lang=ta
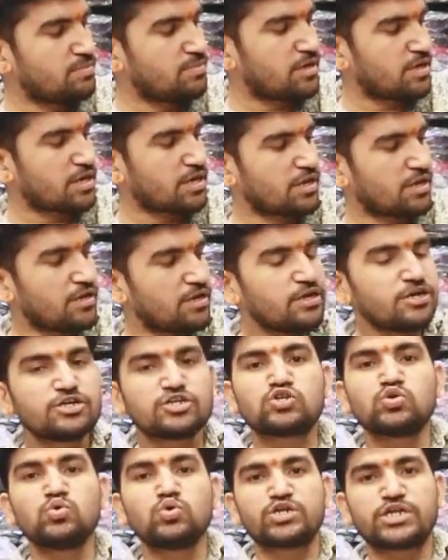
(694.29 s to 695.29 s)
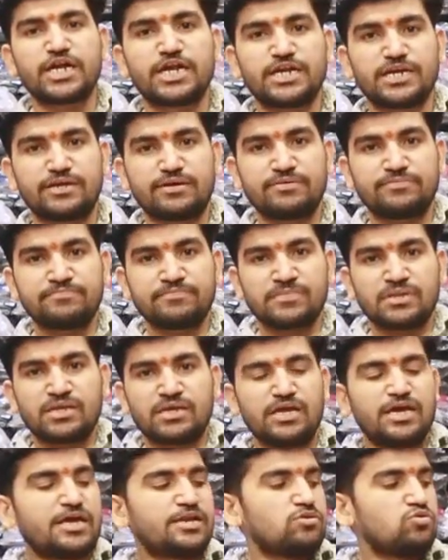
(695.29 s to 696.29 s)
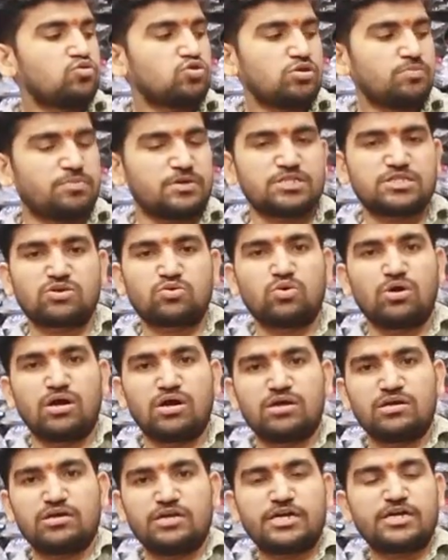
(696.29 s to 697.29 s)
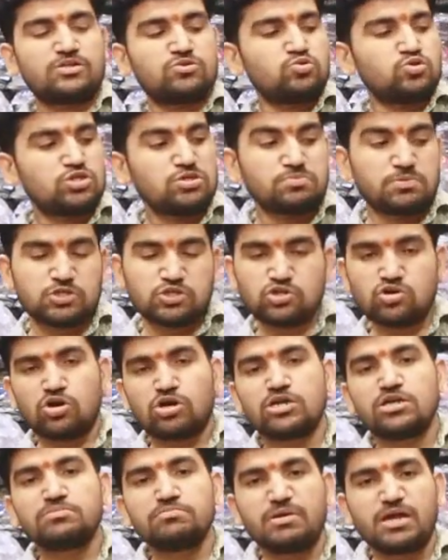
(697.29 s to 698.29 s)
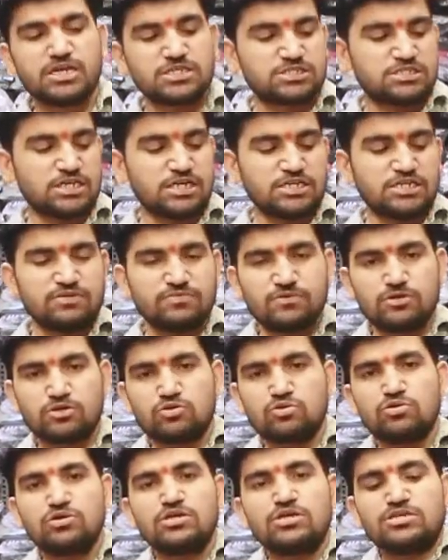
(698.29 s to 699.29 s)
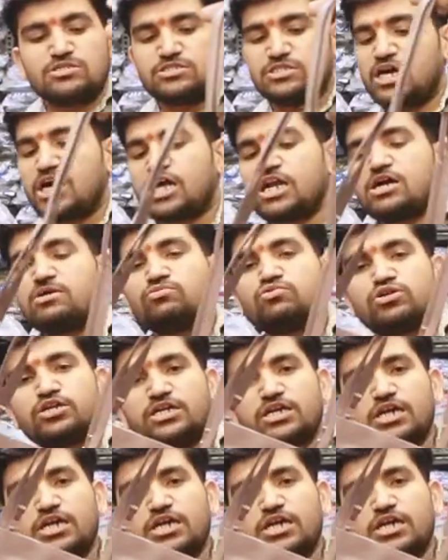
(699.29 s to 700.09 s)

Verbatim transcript: இது பாருங்கள் டூ டென் இரநூத்தி பத்து ரூபா இரநூத்தி பத்து ரூபா ஒன்லி பெஸ்ட் ஐட்டம் வரும் தாராமும்